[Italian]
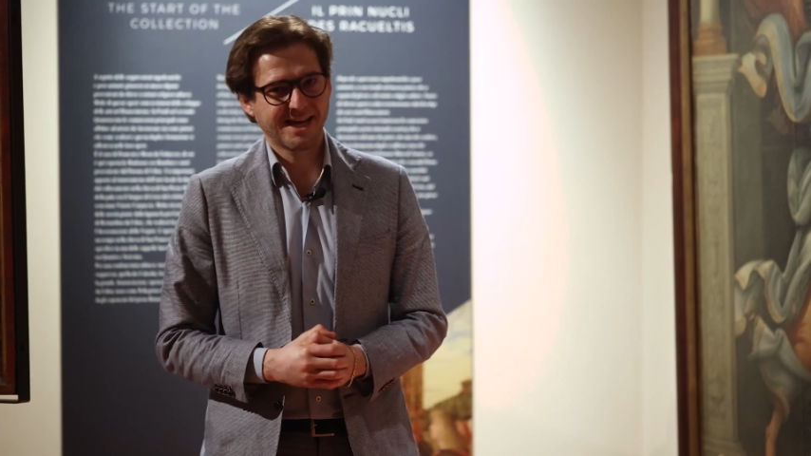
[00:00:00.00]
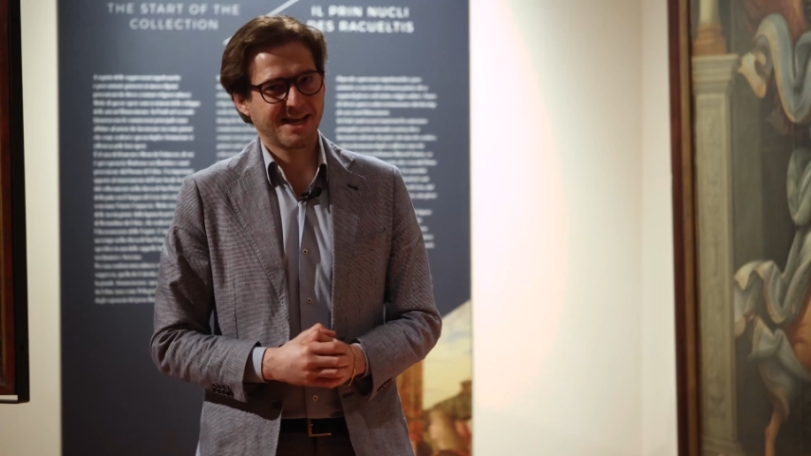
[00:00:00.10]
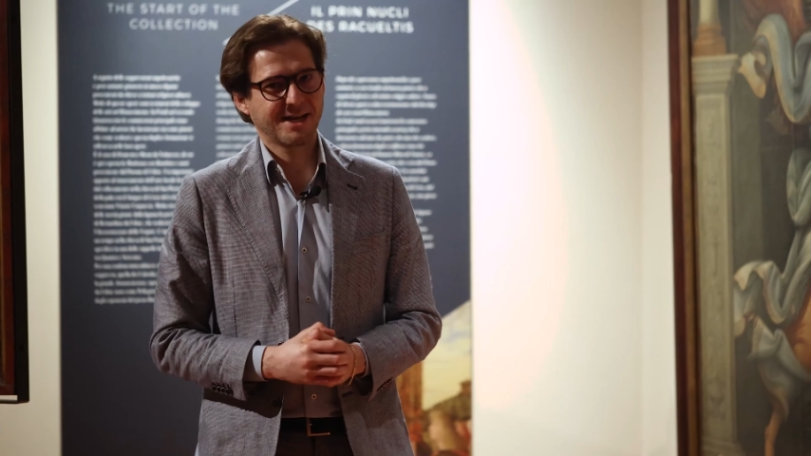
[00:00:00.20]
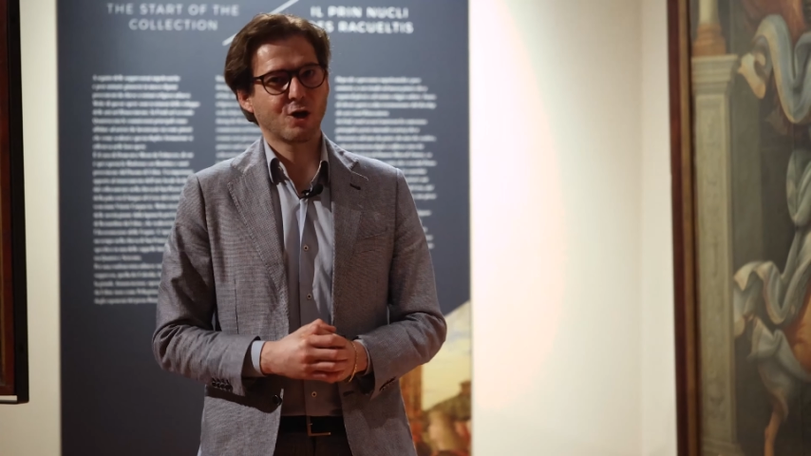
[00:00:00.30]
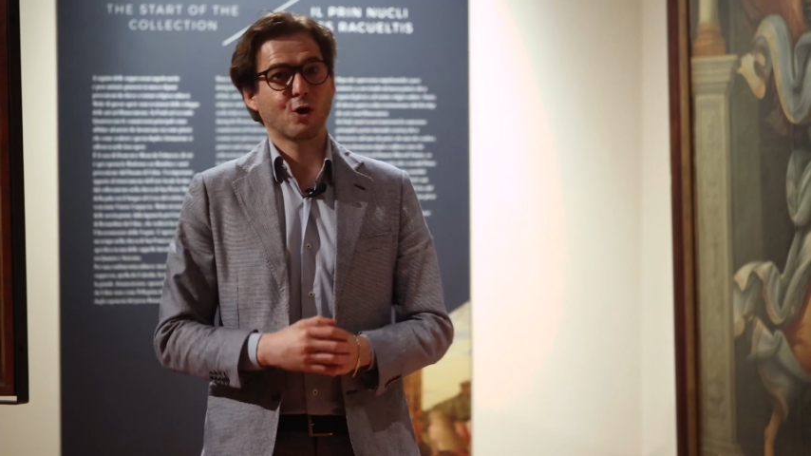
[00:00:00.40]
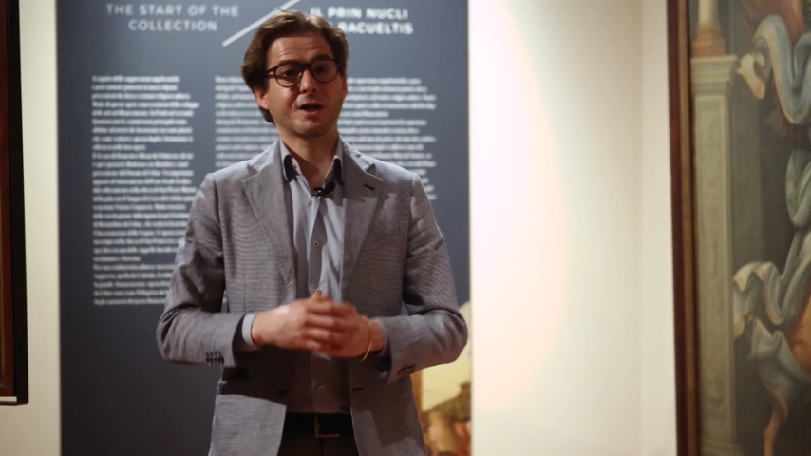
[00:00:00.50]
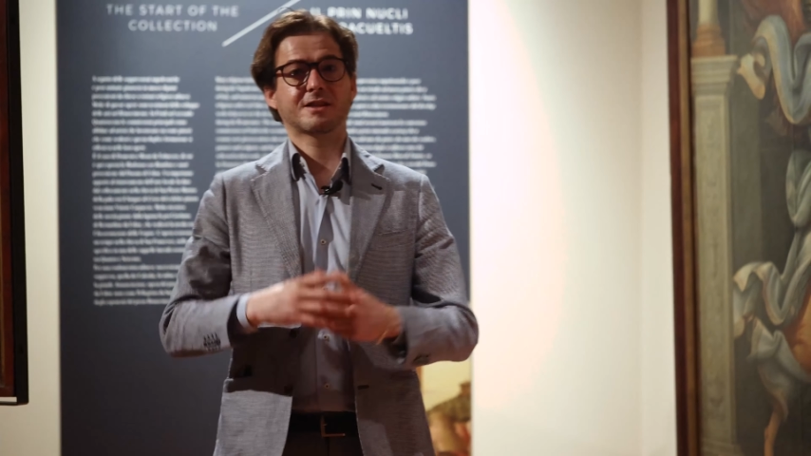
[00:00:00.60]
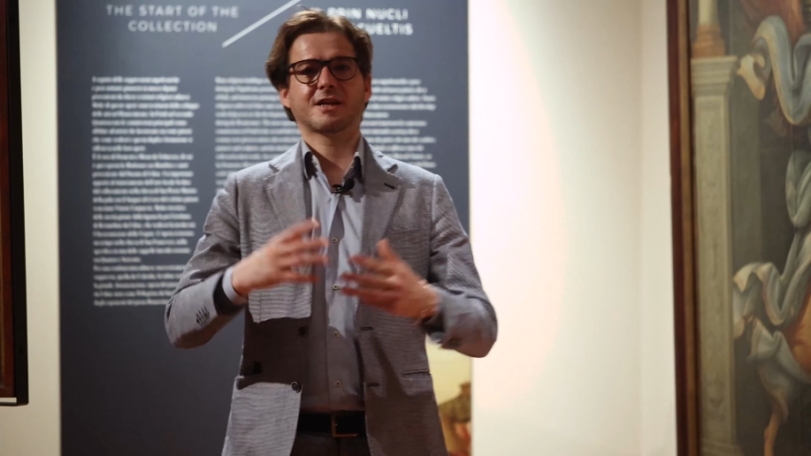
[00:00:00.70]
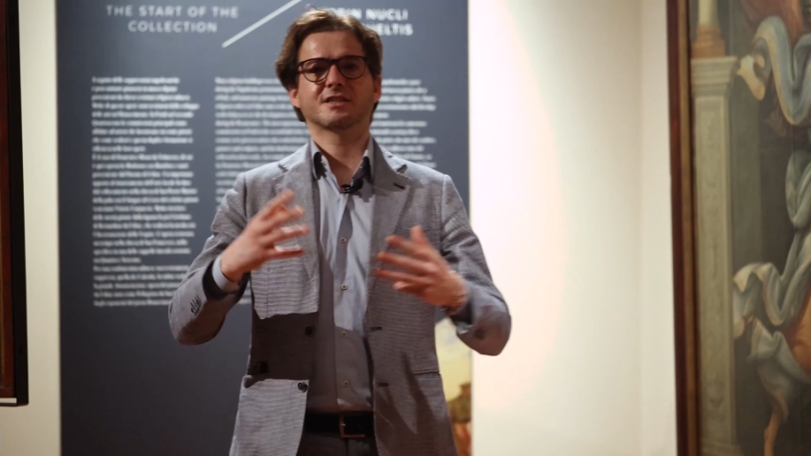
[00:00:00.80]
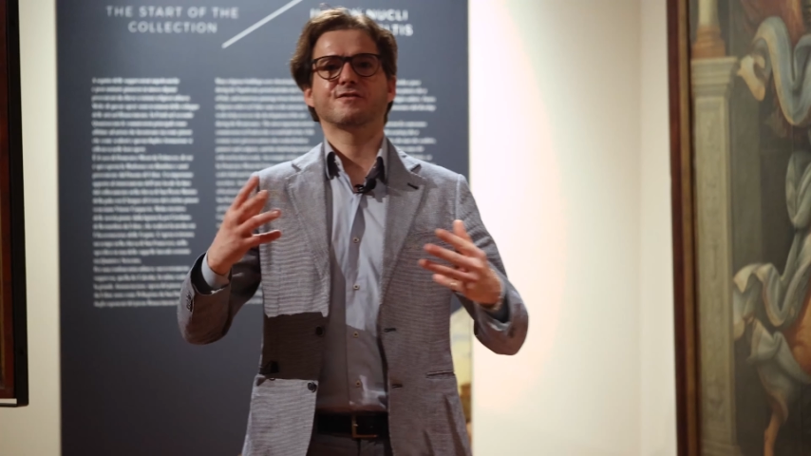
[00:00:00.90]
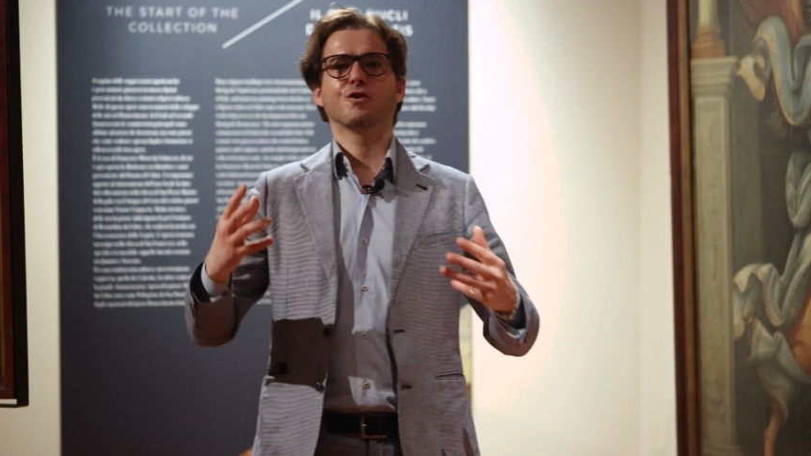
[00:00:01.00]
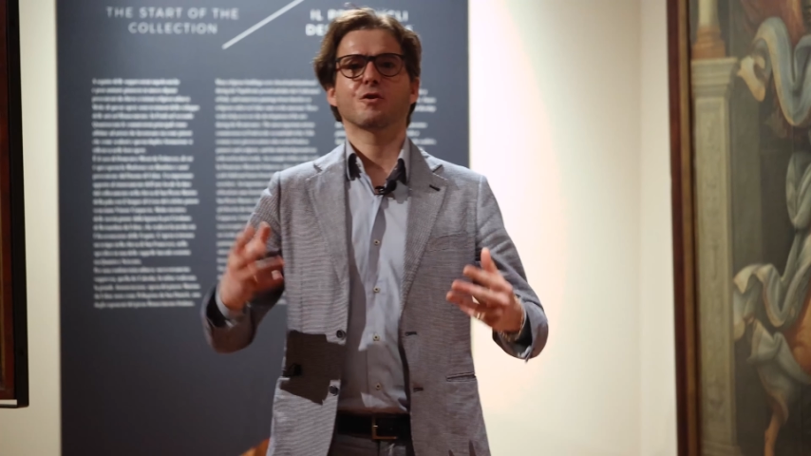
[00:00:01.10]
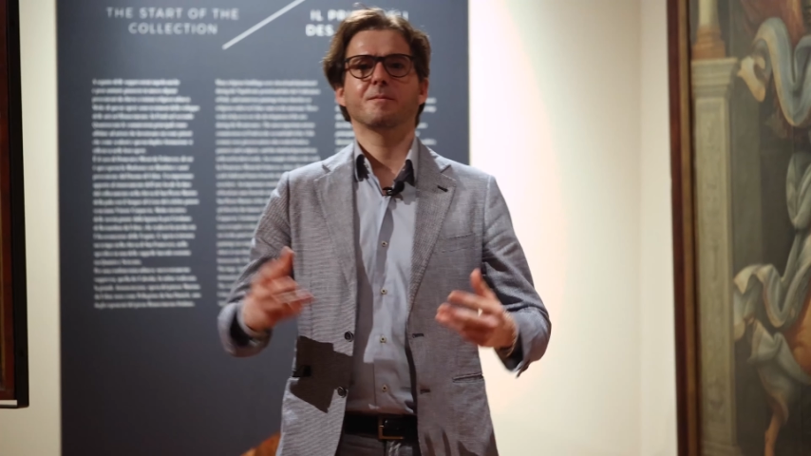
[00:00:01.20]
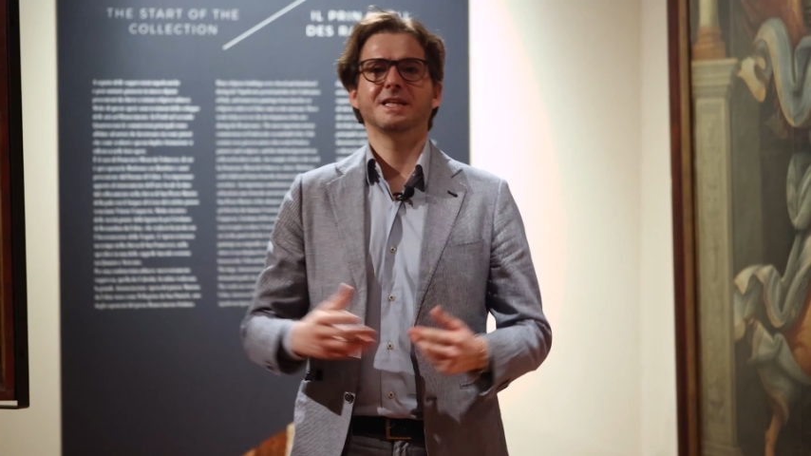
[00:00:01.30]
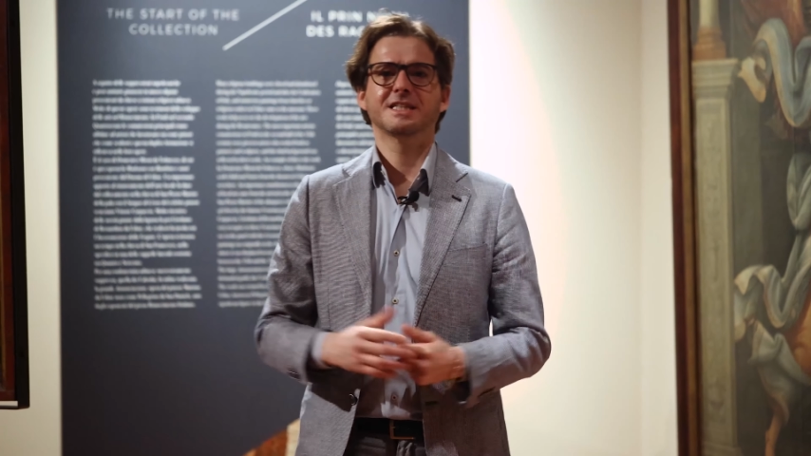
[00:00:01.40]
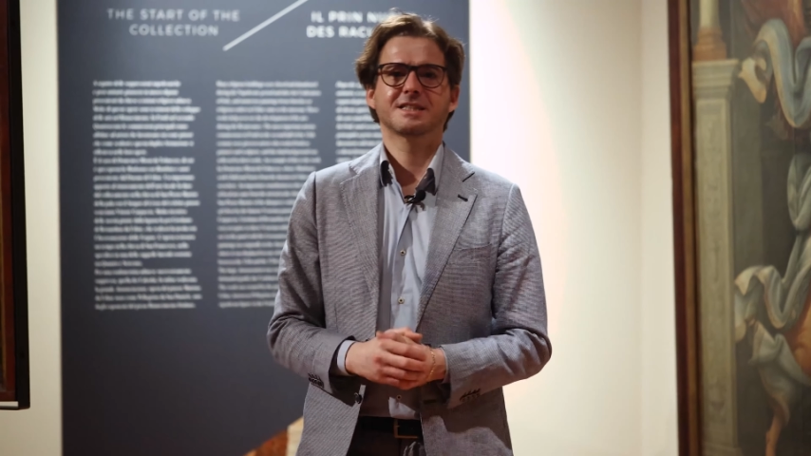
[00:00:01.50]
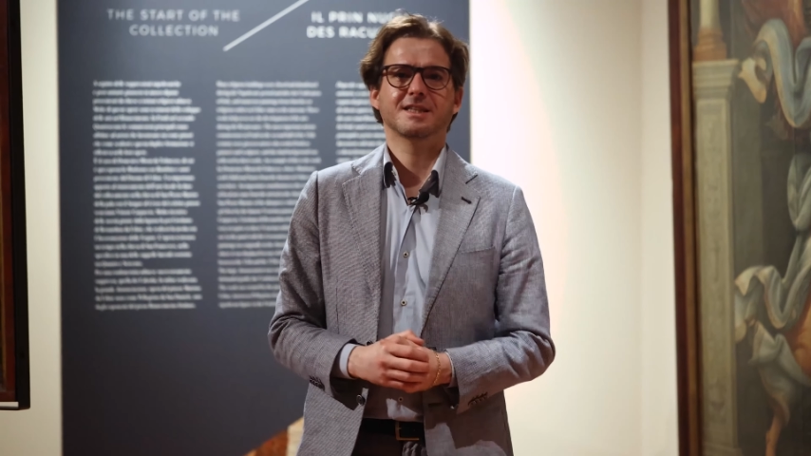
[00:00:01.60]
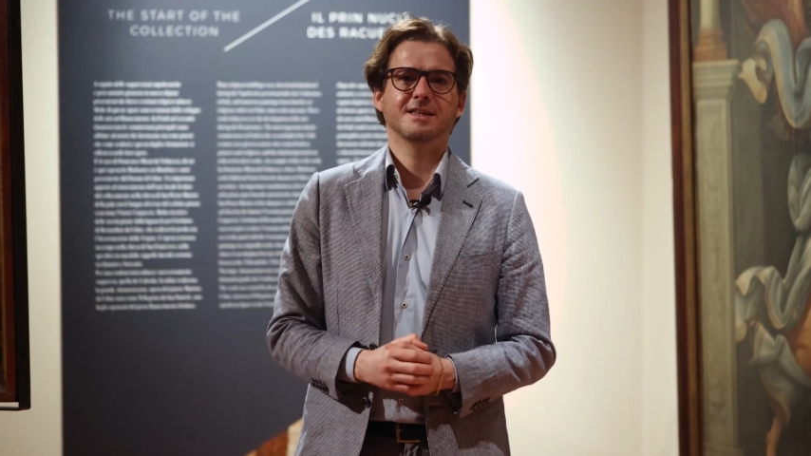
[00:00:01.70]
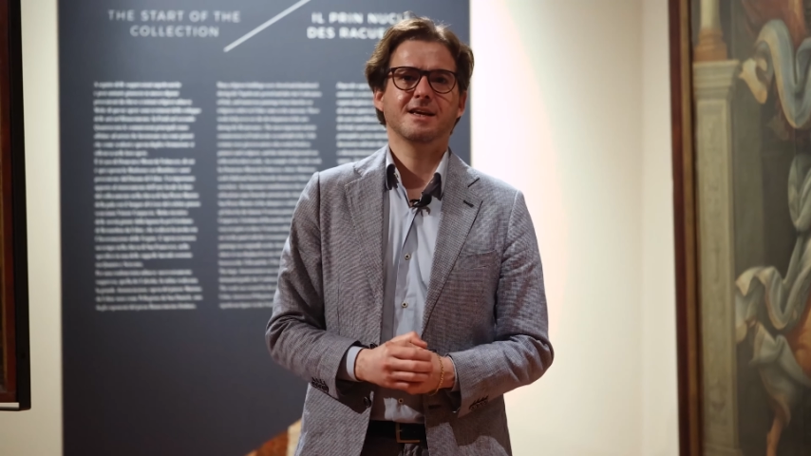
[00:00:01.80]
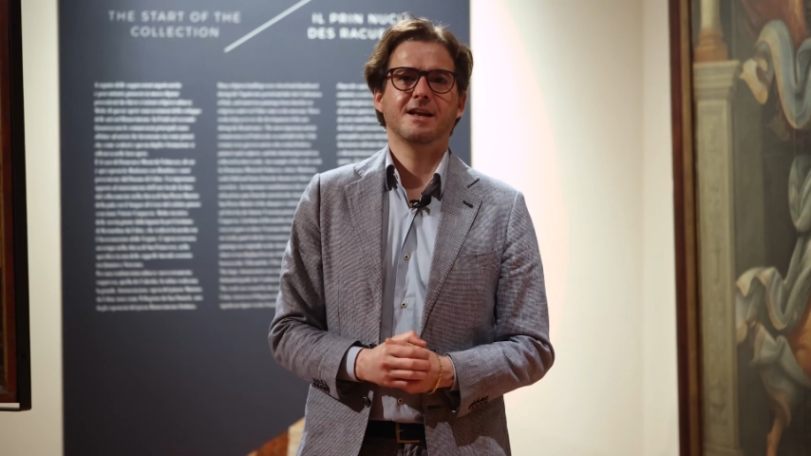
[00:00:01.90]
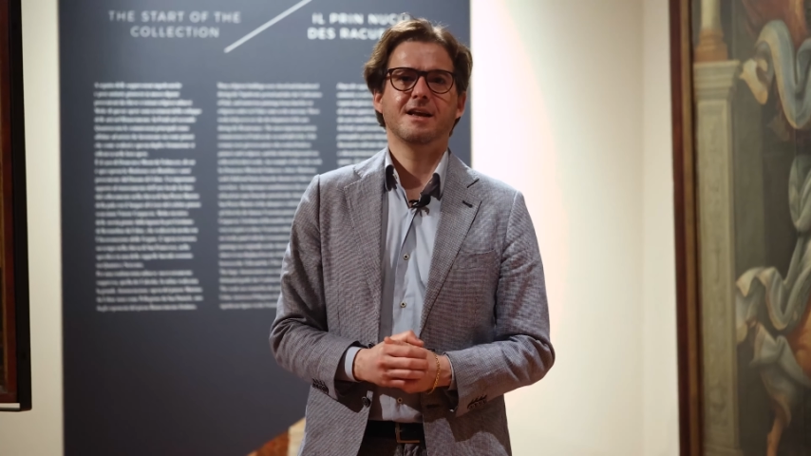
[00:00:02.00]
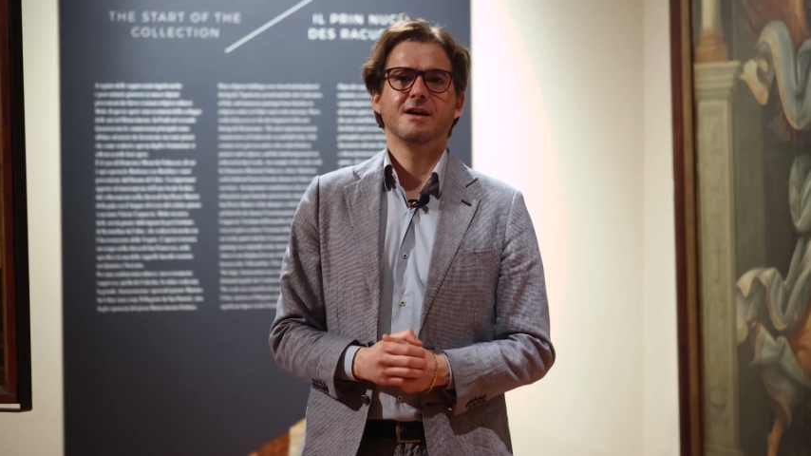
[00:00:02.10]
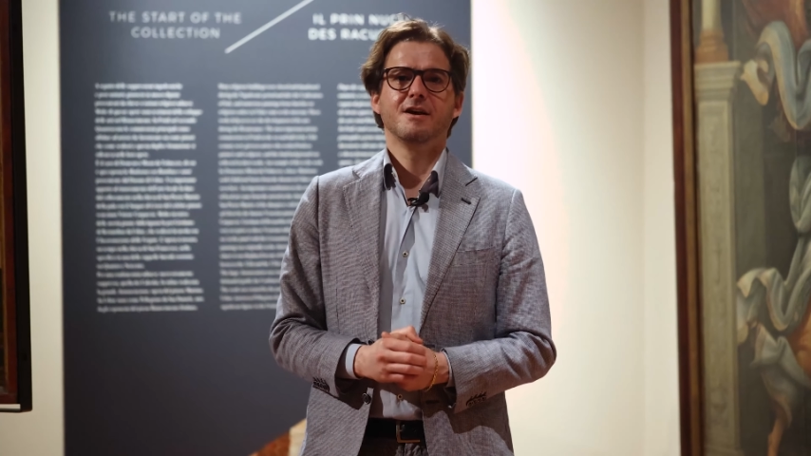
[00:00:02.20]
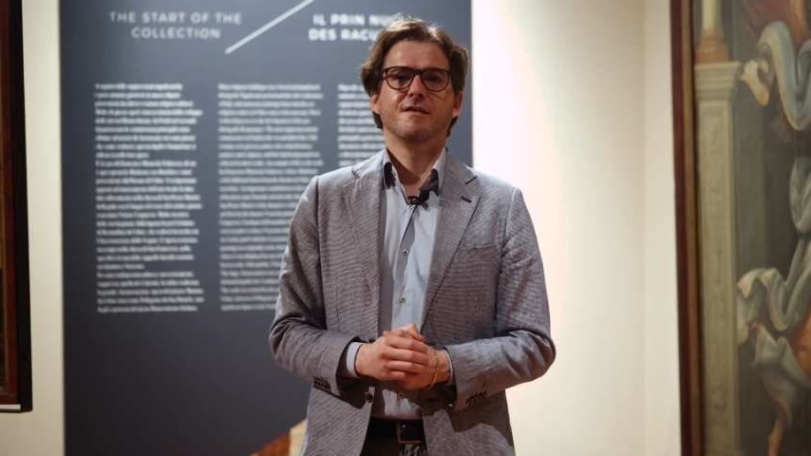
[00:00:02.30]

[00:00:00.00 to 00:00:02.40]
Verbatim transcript: e le glorie trasformiste del